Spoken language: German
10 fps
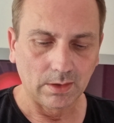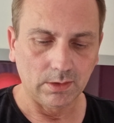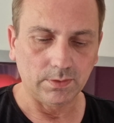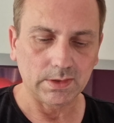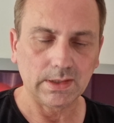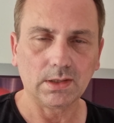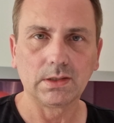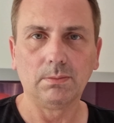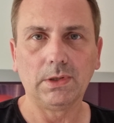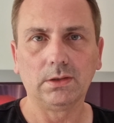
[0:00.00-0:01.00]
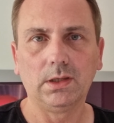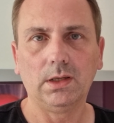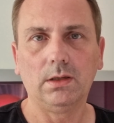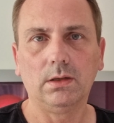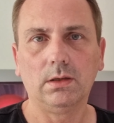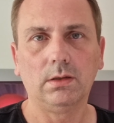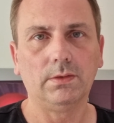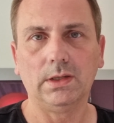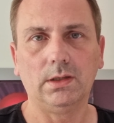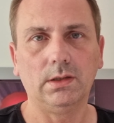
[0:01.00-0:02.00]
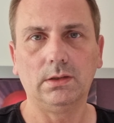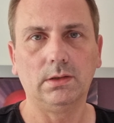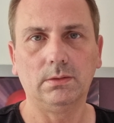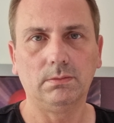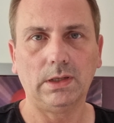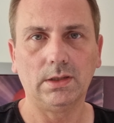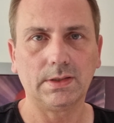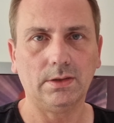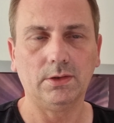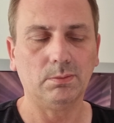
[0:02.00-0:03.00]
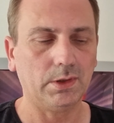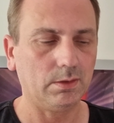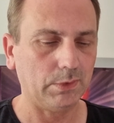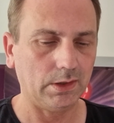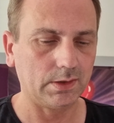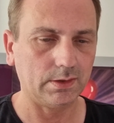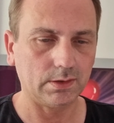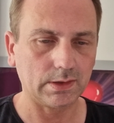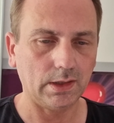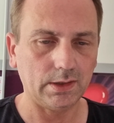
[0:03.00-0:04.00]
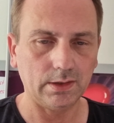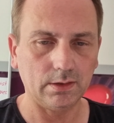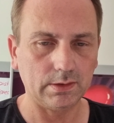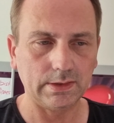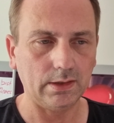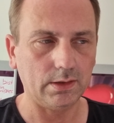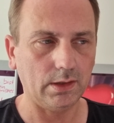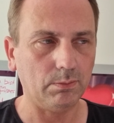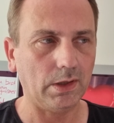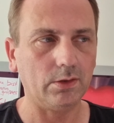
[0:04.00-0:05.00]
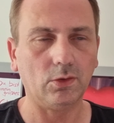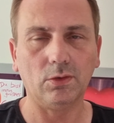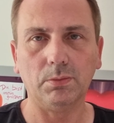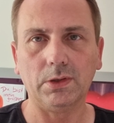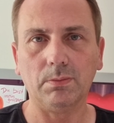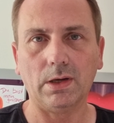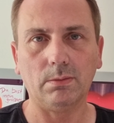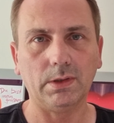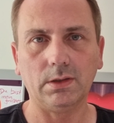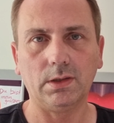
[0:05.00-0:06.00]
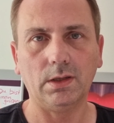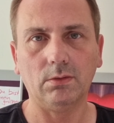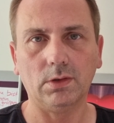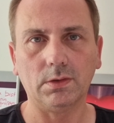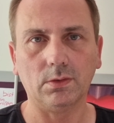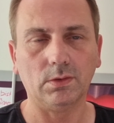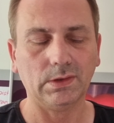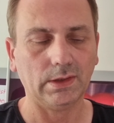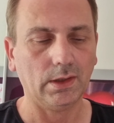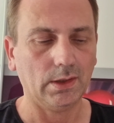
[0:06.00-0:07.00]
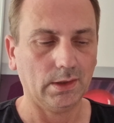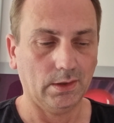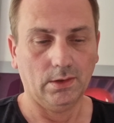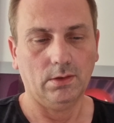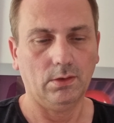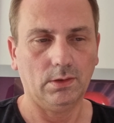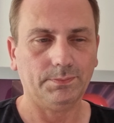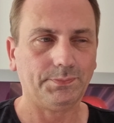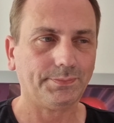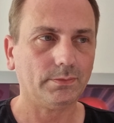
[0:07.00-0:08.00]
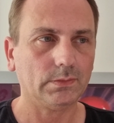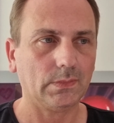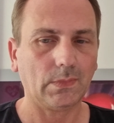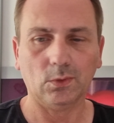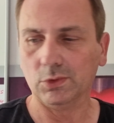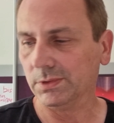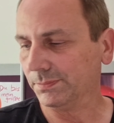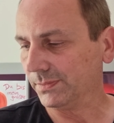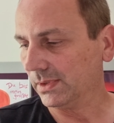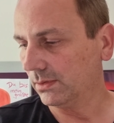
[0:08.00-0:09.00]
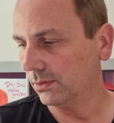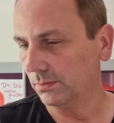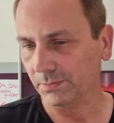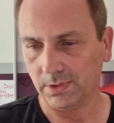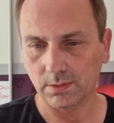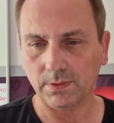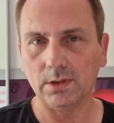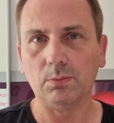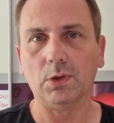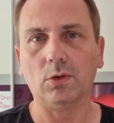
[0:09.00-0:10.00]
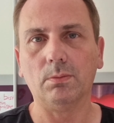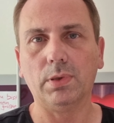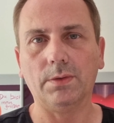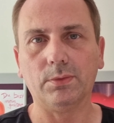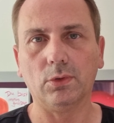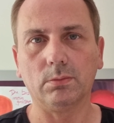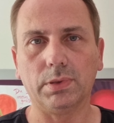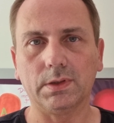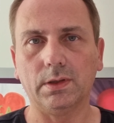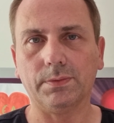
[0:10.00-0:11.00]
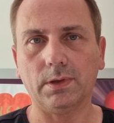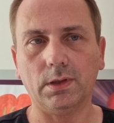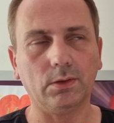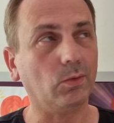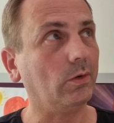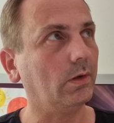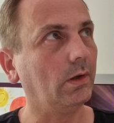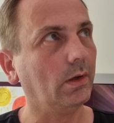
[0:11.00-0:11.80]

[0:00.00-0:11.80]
ich werde es langsam angehen, weil äh, alles andere bringt mir nichts. Und das gleiche zählt eben halt auch mit dem Arbeiten gehen oder so. Ja, gut. So, jetzt werde ich mir noch ein paar Folgen Pastewka angucken.